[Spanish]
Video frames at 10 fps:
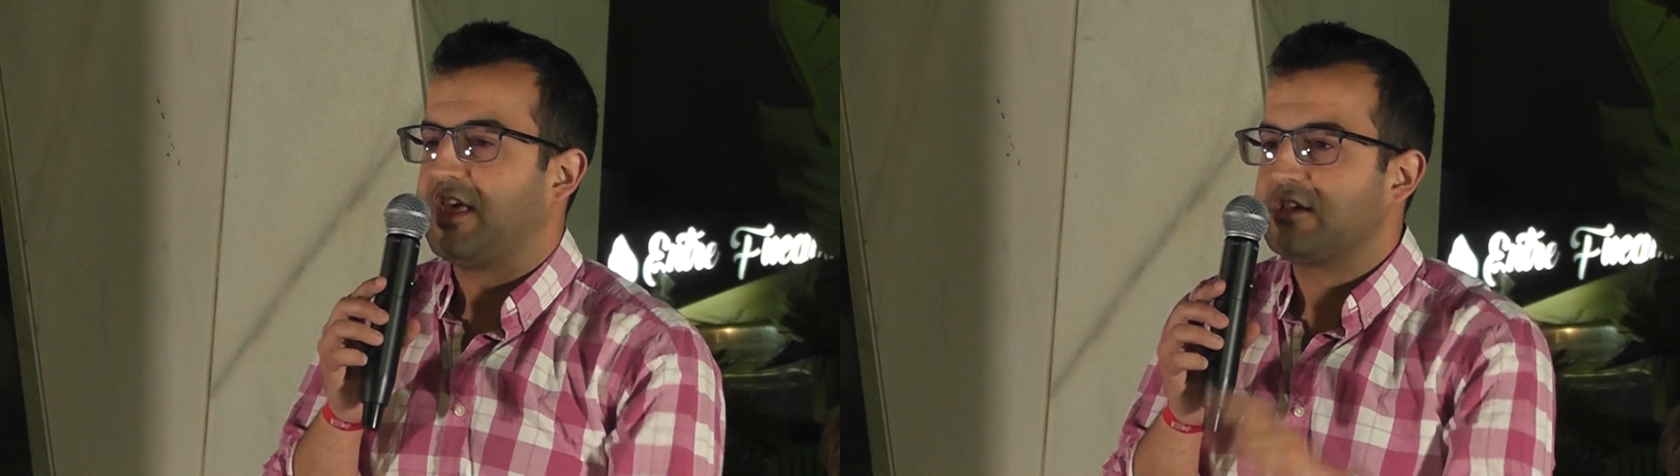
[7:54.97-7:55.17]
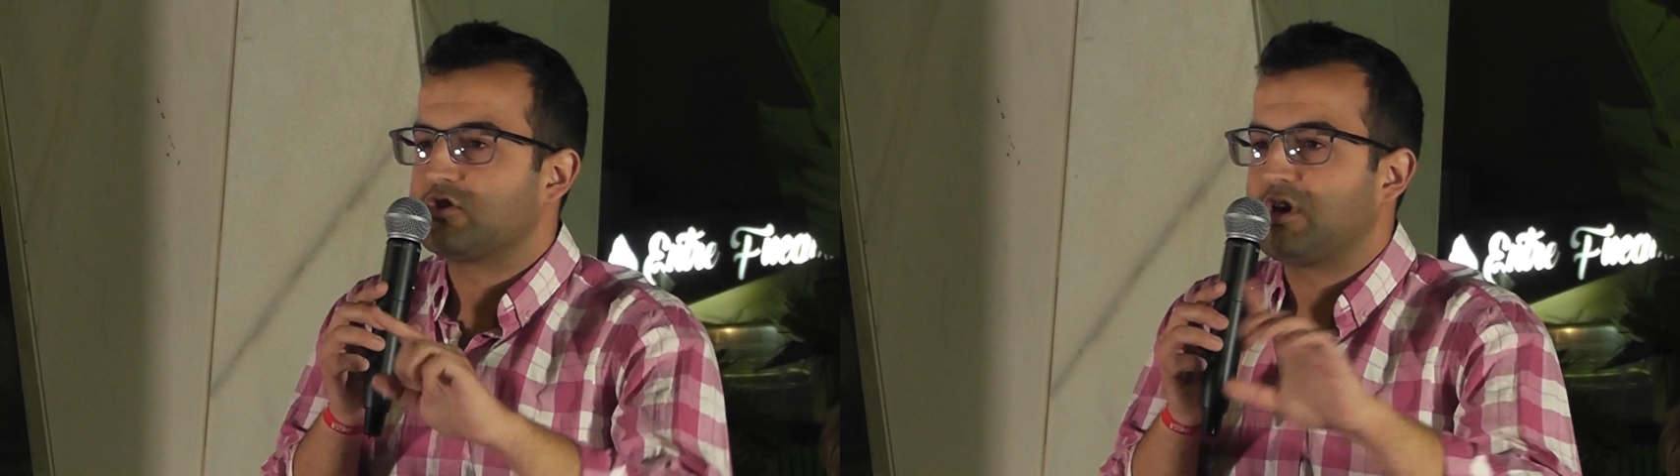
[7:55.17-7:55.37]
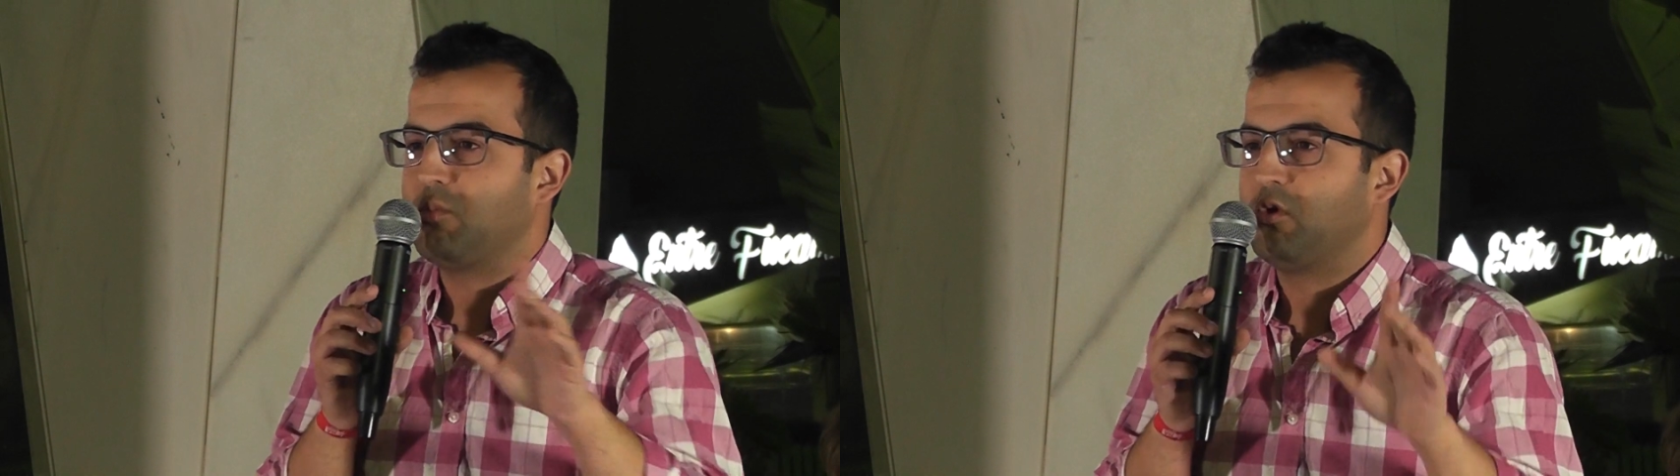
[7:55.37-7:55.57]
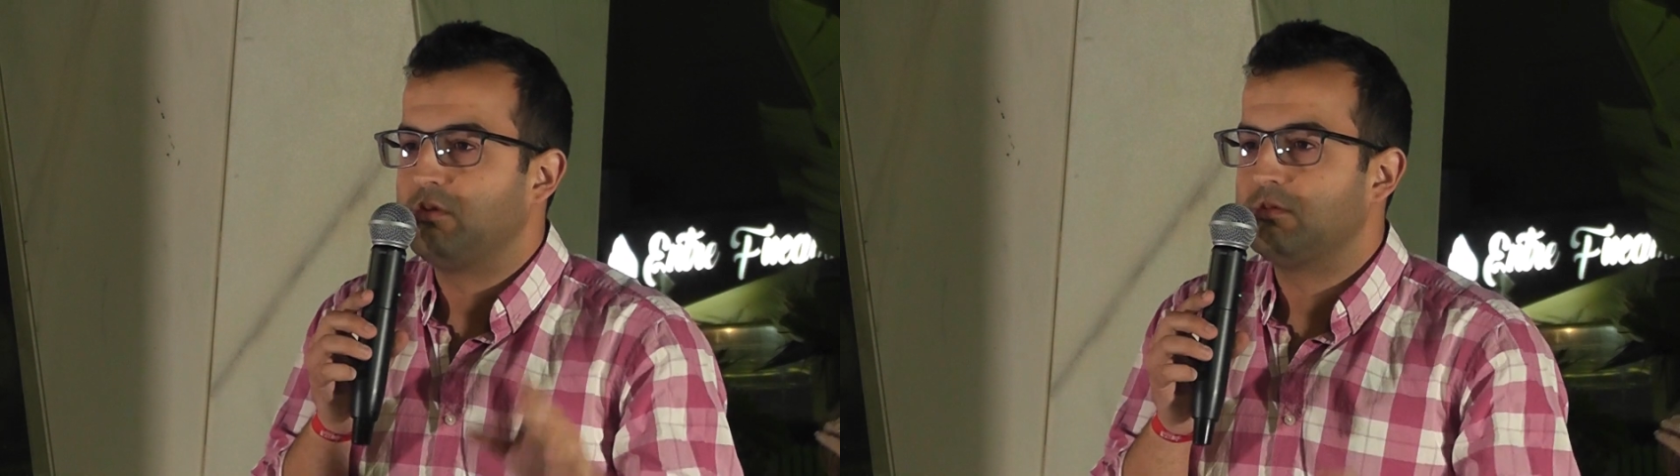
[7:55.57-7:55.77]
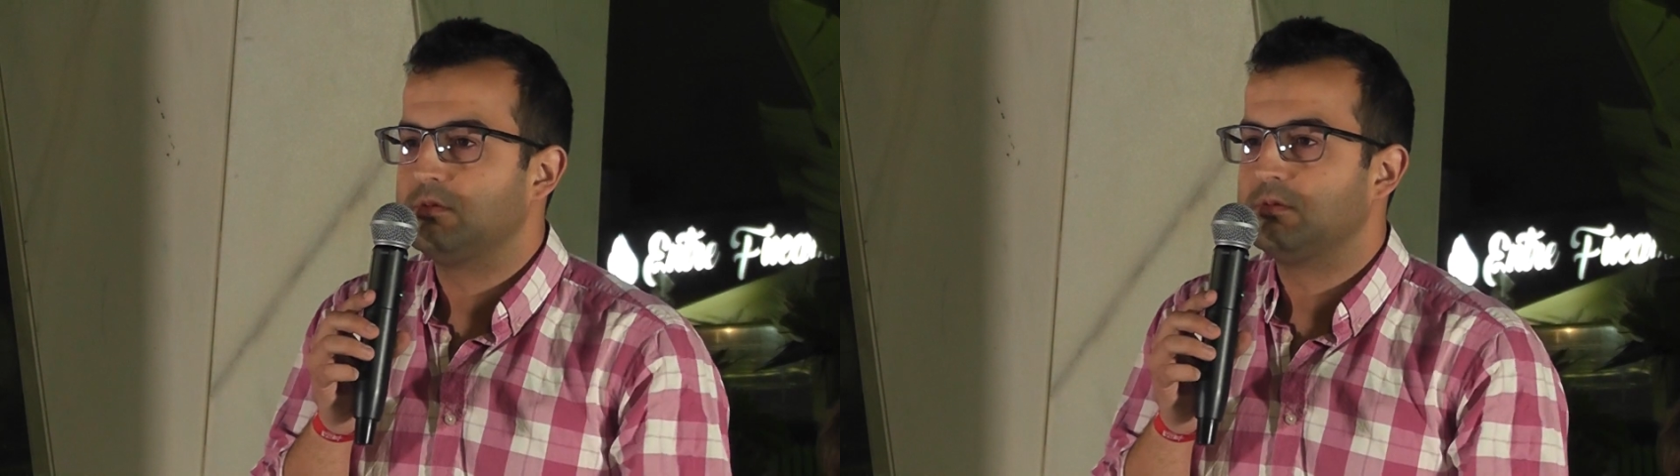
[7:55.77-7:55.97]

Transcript: de eso ni mu.